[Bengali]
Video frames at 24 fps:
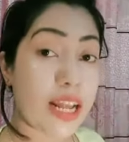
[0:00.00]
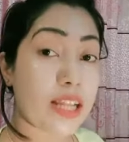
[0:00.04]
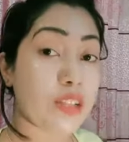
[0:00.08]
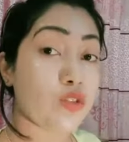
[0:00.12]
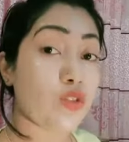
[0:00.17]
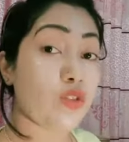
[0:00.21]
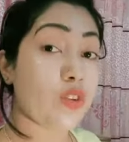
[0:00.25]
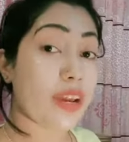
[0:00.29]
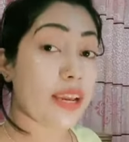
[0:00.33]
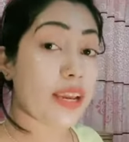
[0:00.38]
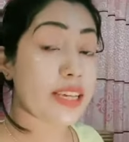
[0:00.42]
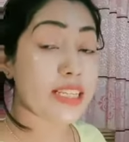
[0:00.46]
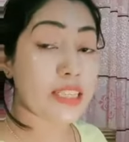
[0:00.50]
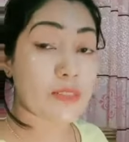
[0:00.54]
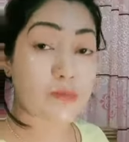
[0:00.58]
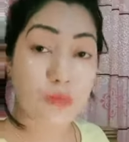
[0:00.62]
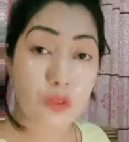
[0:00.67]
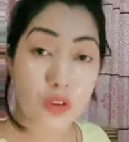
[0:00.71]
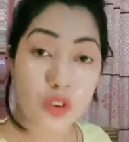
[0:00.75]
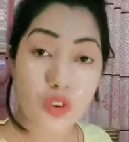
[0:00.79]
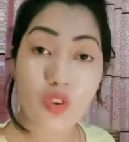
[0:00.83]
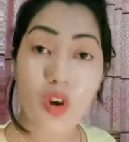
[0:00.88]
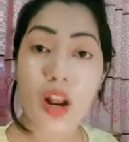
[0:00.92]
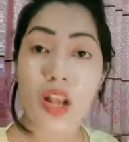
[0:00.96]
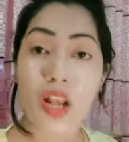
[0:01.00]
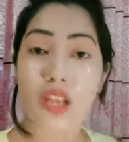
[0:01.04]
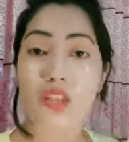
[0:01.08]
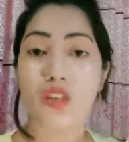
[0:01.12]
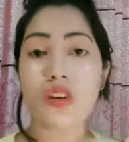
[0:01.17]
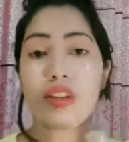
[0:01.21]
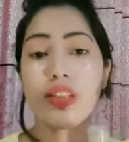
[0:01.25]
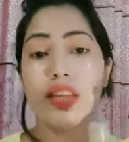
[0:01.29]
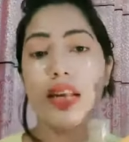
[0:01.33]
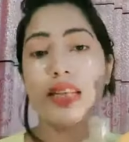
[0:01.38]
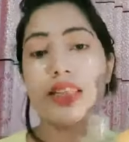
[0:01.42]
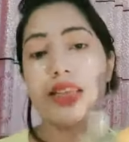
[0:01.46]
নাই চুলটাকে স্মুথ করার জন্য
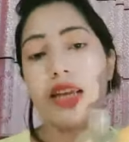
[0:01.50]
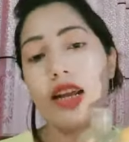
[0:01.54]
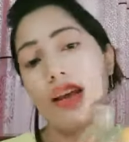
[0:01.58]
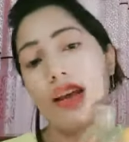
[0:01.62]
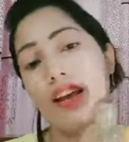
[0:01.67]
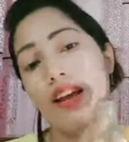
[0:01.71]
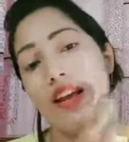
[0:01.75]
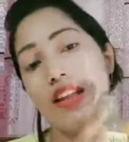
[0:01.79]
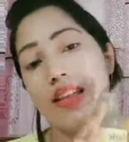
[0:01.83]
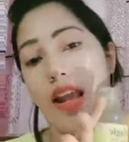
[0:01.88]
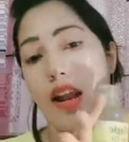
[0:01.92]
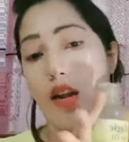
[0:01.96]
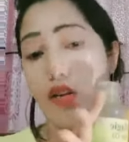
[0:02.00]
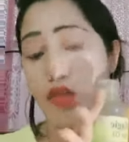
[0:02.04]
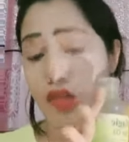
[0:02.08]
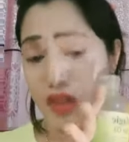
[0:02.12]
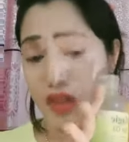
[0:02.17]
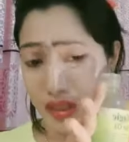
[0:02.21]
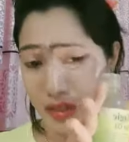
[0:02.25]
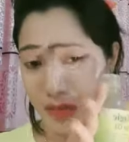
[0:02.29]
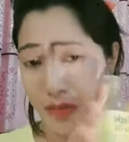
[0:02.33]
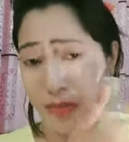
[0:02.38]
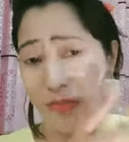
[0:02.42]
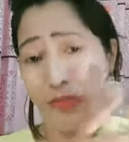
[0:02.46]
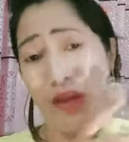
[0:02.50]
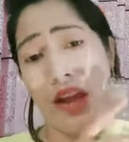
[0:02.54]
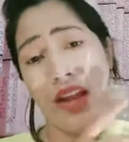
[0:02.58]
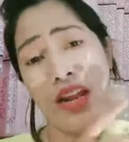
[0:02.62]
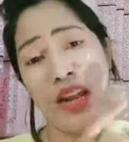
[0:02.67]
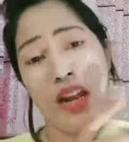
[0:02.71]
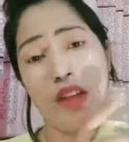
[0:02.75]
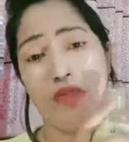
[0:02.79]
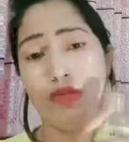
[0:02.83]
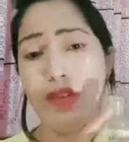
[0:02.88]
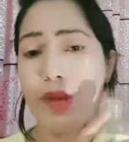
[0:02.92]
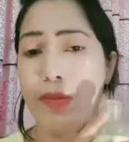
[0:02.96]
চাচ্ছেন তারা হচ্ছে
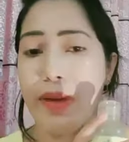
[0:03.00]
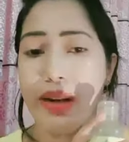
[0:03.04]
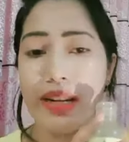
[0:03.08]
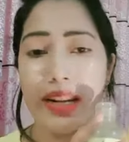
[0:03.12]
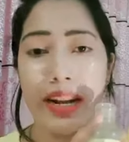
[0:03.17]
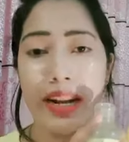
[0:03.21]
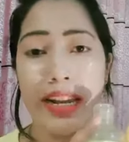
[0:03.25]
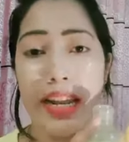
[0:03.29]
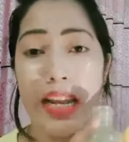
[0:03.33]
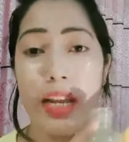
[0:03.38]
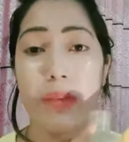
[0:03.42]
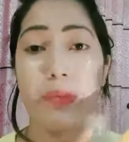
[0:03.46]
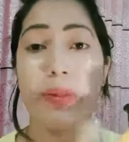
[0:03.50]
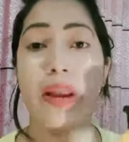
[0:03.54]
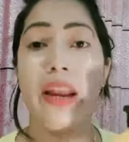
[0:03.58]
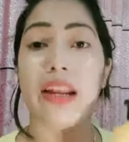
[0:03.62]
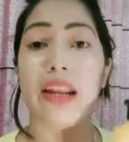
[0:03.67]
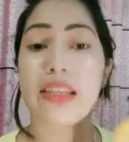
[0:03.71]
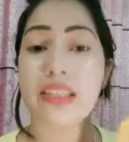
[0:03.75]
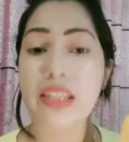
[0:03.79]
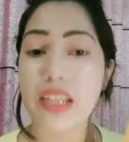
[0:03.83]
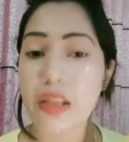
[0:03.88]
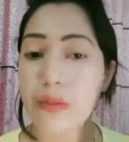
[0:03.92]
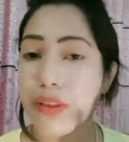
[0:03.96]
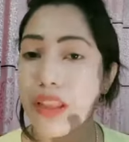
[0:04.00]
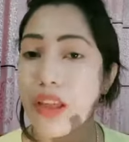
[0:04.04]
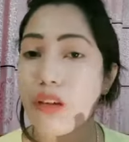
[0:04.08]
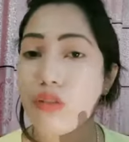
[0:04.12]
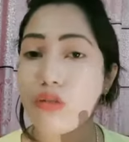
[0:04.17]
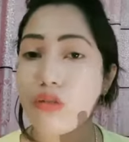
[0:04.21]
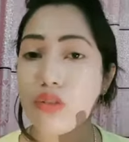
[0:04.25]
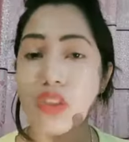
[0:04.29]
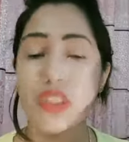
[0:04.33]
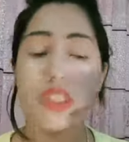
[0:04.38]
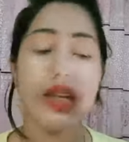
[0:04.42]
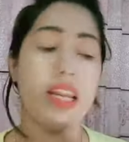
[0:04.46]
বানানা ফ্লেভারটা নিয়ে নেবেন এটা যাদের মাথা
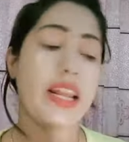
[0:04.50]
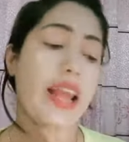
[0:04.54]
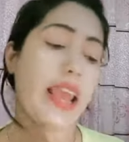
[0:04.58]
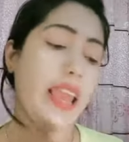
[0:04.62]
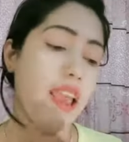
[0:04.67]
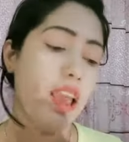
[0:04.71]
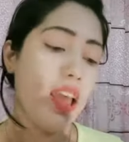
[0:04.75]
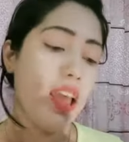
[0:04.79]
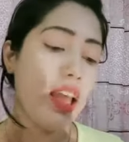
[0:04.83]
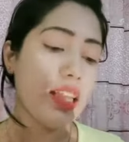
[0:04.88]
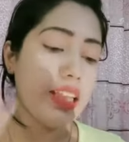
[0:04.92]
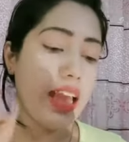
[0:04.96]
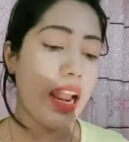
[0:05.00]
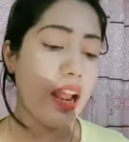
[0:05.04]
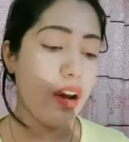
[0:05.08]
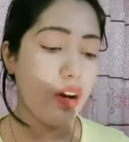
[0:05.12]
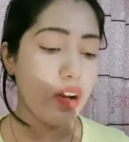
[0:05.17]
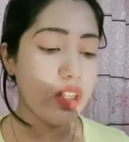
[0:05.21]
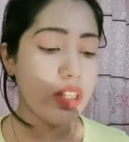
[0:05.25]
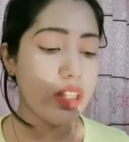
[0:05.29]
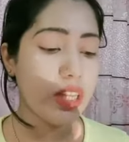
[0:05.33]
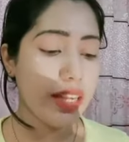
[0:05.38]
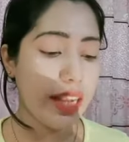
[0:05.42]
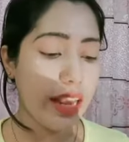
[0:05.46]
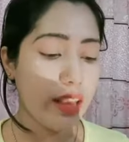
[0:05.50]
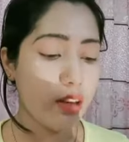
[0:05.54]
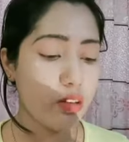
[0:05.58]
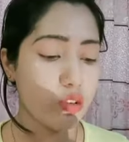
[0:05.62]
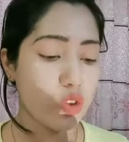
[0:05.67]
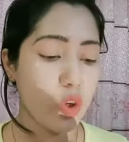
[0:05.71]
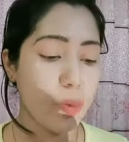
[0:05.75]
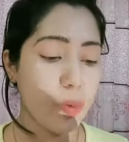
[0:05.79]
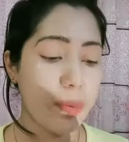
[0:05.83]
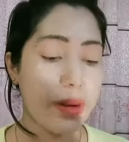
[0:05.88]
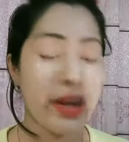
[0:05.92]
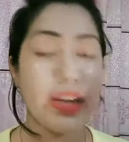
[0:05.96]
খুশকি নাই তারা হচ্ছে এটা ইউজ
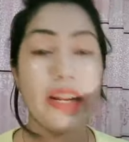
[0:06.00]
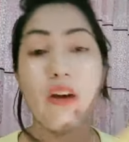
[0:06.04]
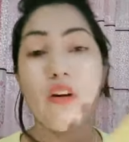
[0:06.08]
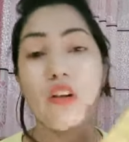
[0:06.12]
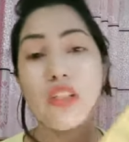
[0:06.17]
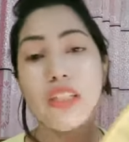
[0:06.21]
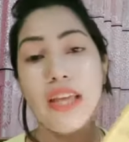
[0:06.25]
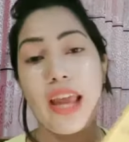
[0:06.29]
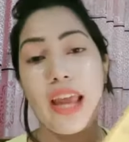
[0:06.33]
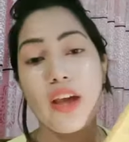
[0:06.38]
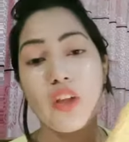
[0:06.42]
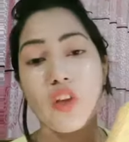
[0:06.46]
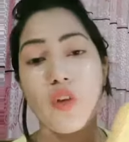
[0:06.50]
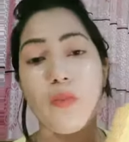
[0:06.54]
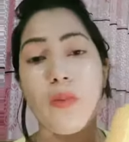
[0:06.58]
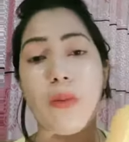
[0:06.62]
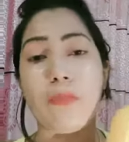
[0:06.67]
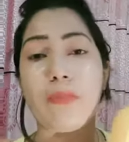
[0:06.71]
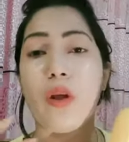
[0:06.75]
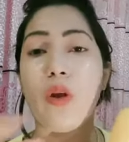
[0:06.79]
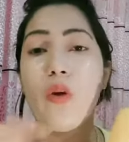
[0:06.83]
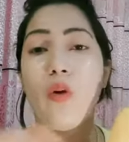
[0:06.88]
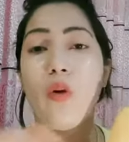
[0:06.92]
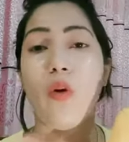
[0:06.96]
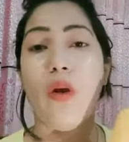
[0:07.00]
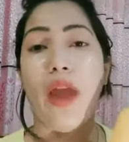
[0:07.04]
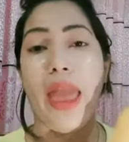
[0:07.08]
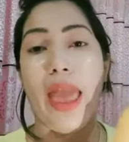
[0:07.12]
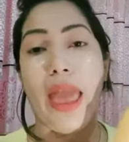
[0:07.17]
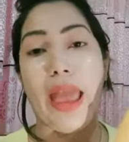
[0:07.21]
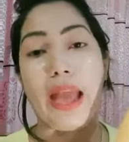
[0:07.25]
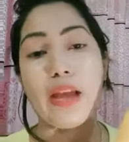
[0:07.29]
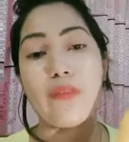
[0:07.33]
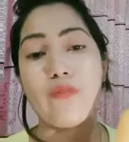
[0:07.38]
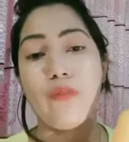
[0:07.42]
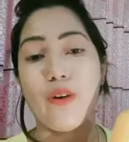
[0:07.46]
করবেন এটা হচ্ছে একদম আপনার
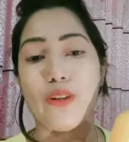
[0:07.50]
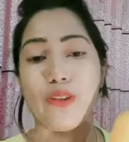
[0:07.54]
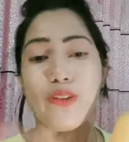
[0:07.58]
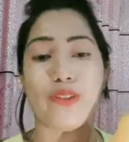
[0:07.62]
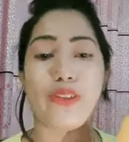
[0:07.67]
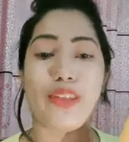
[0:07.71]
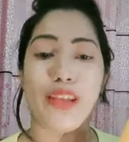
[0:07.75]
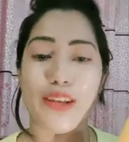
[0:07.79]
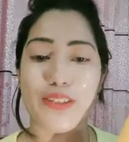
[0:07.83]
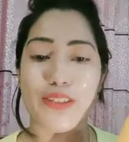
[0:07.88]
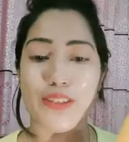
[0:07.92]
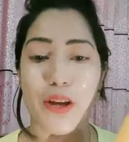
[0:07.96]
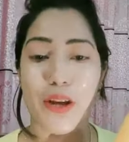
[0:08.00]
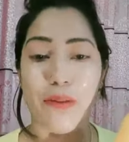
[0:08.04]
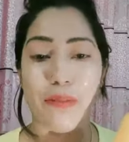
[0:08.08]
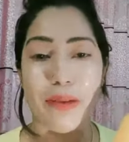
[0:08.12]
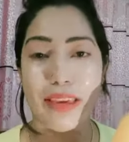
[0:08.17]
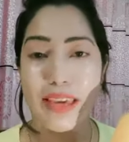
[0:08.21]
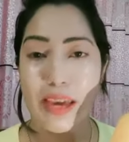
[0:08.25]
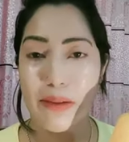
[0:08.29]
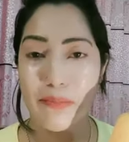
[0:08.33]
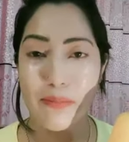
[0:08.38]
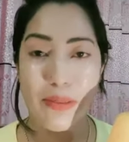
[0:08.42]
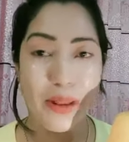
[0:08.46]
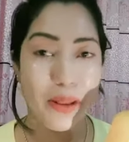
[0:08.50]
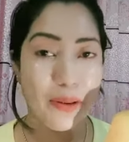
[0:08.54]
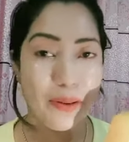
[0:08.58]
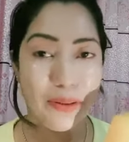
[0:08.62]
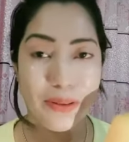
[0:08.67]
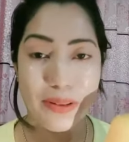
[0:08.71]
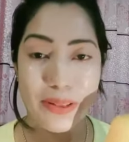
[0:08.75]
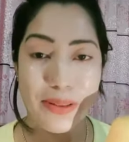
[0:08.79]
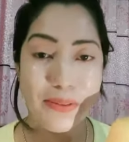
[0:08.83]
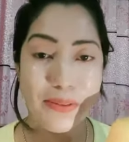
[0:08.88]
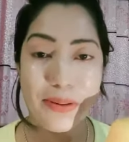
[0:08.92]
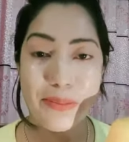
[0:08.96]
এক বছর থেকে সবাইকে অ্যাপ্লাই
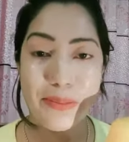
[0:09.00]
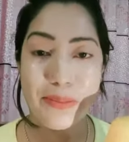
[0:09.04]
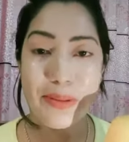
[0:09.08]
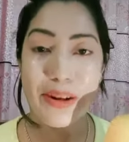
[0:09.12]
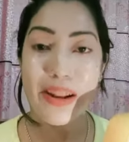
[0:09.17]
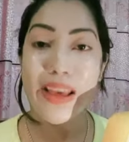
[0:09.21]
করাতে পারবেন